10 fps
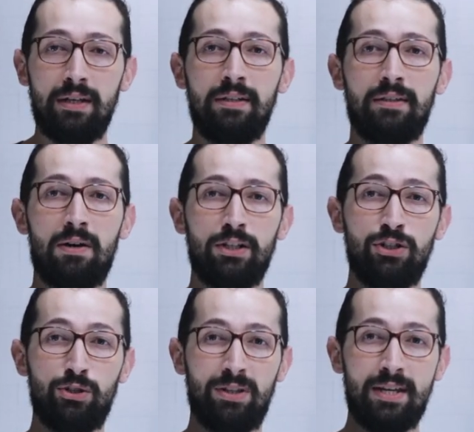Então a
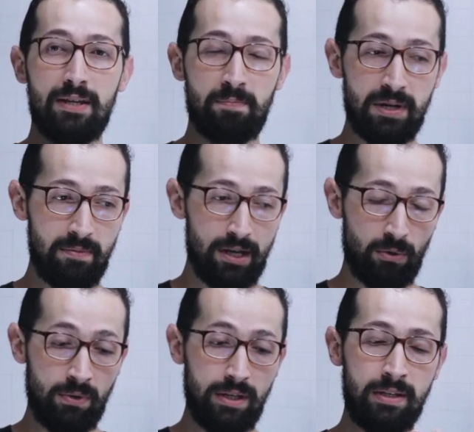gente tem que
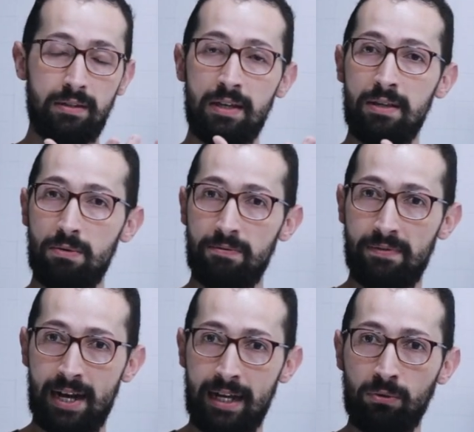primeiro entender o
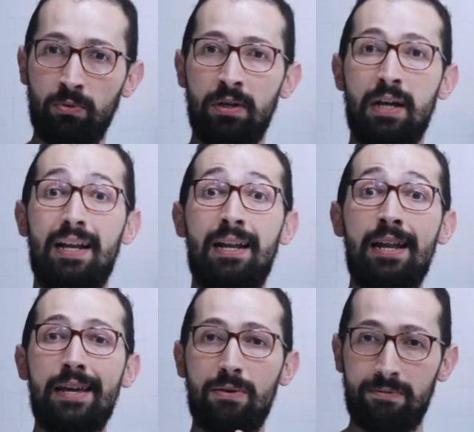fato,
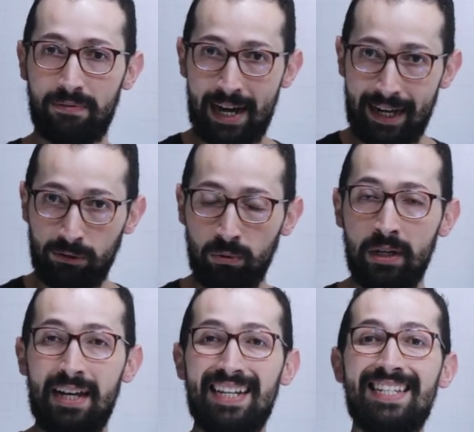ler o
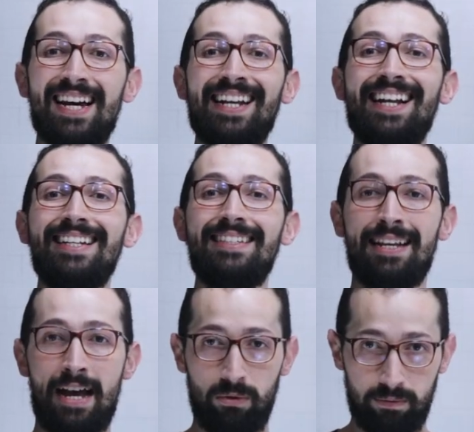fato e
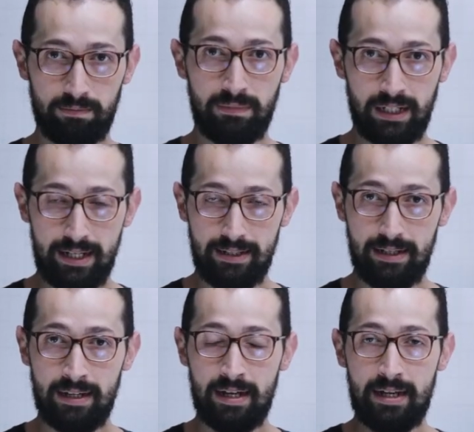analisá-lo, beleza?